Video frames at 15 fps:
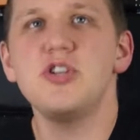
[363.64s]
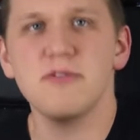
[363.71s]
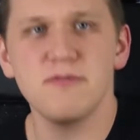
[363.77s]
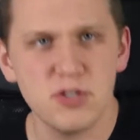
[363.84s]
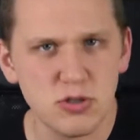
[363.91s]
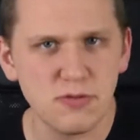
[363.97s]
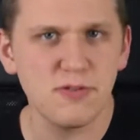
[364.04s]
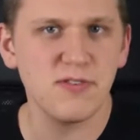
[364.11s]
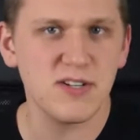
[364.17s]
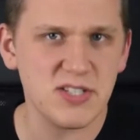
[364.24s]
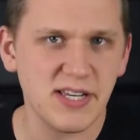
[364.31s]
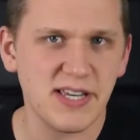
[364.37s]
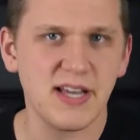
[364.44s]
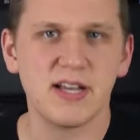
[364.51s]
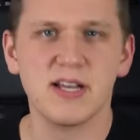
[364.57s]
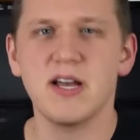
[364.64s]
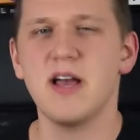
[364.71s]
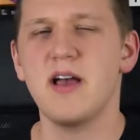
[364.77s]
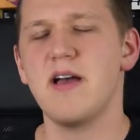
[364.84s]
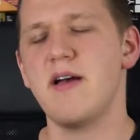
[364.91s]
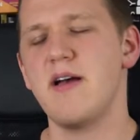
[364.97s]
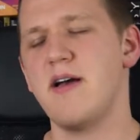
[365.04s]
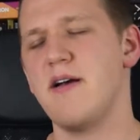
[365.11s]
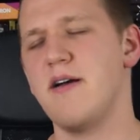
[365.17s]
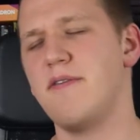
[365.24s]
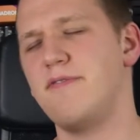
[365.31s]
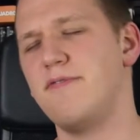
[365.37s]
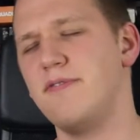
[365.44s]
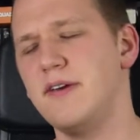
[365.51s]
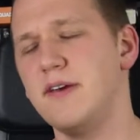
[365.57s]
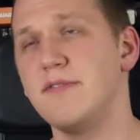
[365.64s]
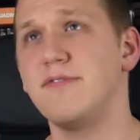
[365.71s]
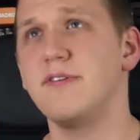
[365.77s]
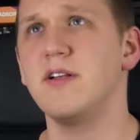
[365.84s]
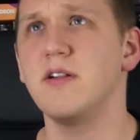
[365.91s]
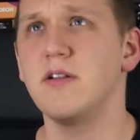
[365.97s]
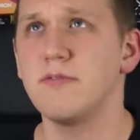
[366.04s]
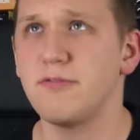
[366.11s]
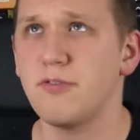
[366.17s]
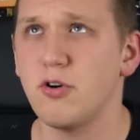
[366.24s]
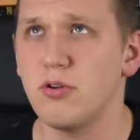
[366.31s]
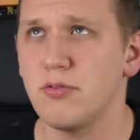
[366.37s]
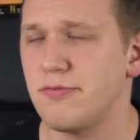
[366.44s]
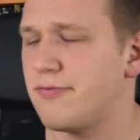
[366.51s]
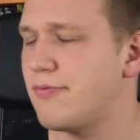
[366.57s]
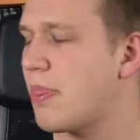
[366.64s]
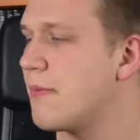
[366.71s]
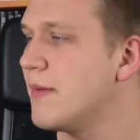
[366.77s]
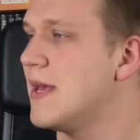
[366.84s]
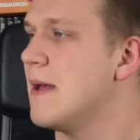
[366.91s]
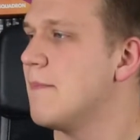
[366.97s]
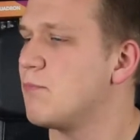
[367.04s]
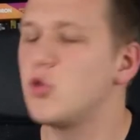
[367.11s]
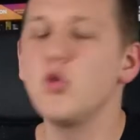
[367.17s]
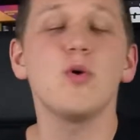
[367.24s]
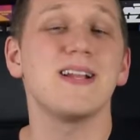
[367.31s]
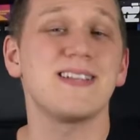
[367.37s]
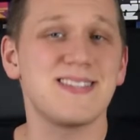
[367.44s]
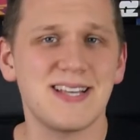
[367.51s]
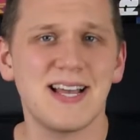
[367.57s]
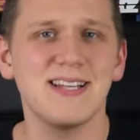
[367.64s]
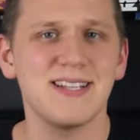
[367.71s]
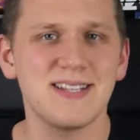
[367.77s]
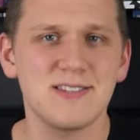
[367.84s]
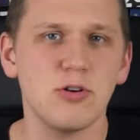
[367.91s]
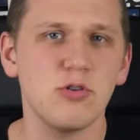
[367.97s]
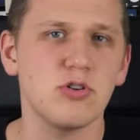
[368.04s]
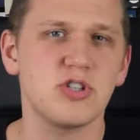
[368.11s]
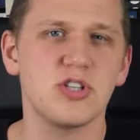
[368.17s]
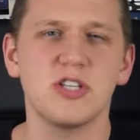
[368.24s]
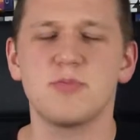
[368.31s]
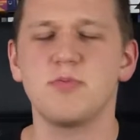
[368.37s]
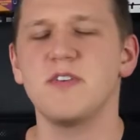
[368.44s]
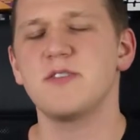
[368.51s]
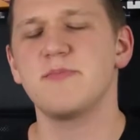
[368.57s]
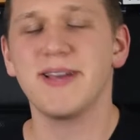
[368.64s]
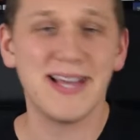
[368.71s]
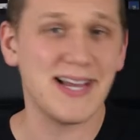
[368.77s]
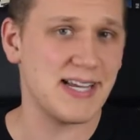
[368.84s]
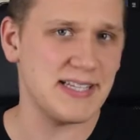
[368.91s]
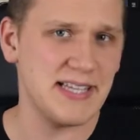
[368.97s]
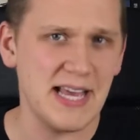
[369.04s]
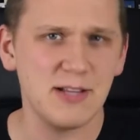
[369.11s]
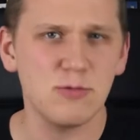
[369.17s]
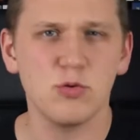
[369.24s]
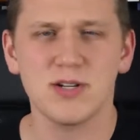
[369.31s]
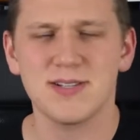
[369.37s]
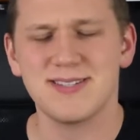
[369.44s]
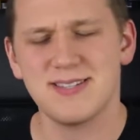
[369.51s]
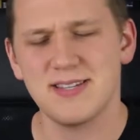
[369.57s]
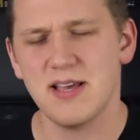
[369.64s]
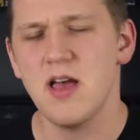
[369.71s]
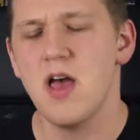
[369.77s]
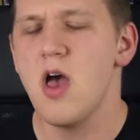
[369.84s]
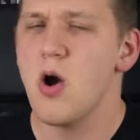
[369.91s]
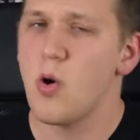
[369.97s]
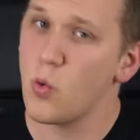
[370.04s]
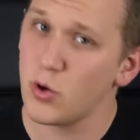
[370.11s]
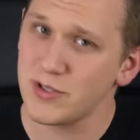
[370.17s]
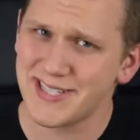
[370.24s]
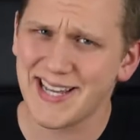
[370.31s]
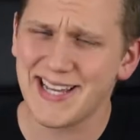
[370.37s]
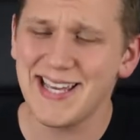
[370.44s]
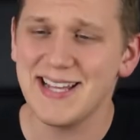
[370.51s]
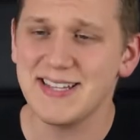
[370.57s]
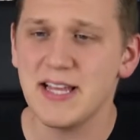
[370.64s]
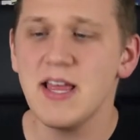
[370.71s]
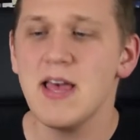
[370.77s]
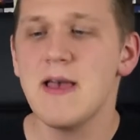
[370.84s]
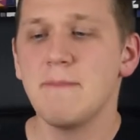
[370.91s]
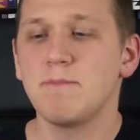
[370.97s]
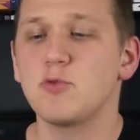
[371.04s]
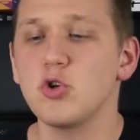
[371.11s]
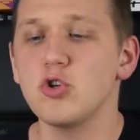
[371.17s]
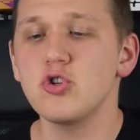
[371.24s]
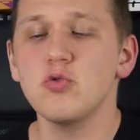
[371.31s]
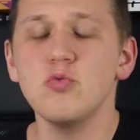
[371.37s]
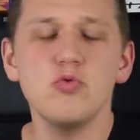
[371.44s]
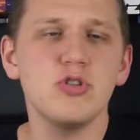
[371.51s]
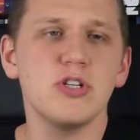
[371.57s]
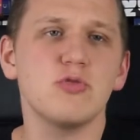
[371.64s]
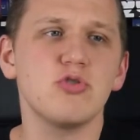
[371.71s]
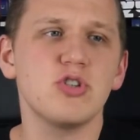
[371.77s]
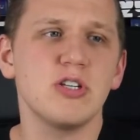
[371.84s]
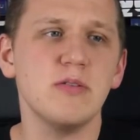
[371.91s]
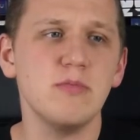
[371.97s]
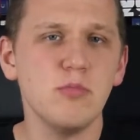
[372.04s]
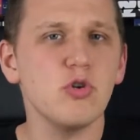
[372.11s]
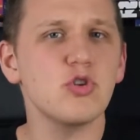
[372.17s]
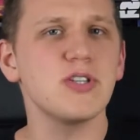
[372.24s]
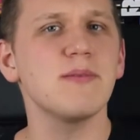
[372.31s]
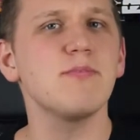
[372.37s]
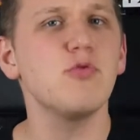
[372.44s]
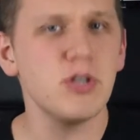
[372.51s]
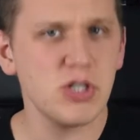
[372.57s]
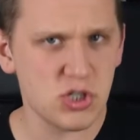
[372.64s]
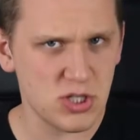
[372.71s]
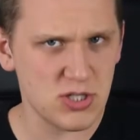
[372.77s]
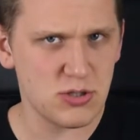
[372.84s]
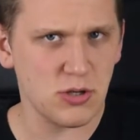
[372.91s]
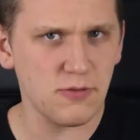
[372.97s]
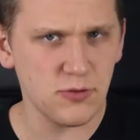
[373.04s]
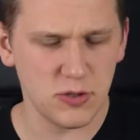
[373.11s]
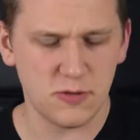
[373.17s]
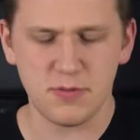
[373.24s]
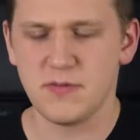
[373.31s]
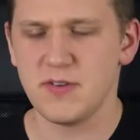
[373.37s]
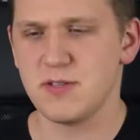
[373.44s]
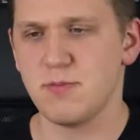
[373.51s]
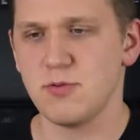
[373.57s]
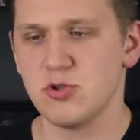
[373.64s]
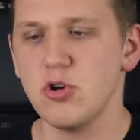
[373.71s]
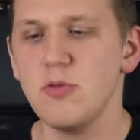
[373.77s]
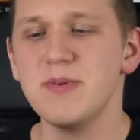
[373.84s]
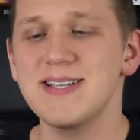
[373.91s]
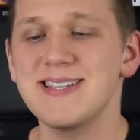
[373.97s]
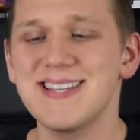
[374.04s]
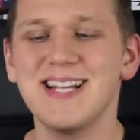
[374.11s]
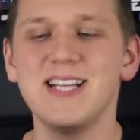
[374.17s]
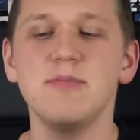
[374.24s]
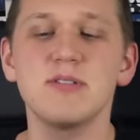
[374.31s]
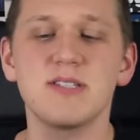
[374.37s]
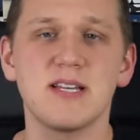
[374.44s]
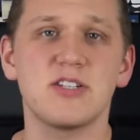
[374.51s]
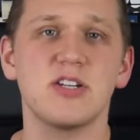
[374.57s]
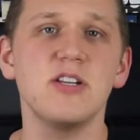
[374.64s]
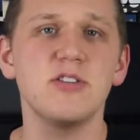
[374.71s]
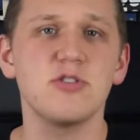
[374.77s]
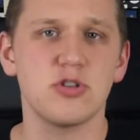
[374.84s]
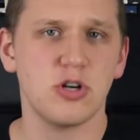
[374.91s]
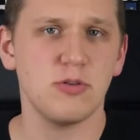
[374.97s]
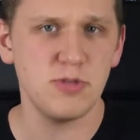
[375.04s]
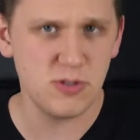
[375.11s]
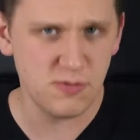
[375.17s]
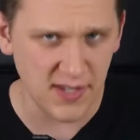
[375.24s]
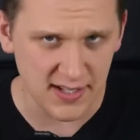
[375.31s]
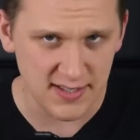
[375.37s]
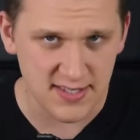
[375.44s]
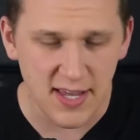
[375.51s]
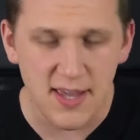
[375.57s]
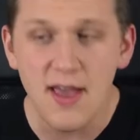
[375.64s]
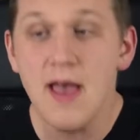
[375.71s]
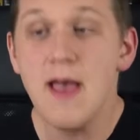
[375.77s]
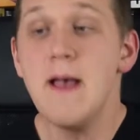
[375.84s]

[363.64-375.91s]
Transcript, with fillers: się wycofywać, tak jak e, Phil, for, duet z Hanna Solo, czy też powiedzmy Gareth Edwards z Łotra 1. To są ludzie, którzy można było jeszcze cofnąć w pewien sposób, zanim zaczęli coś robić więcej.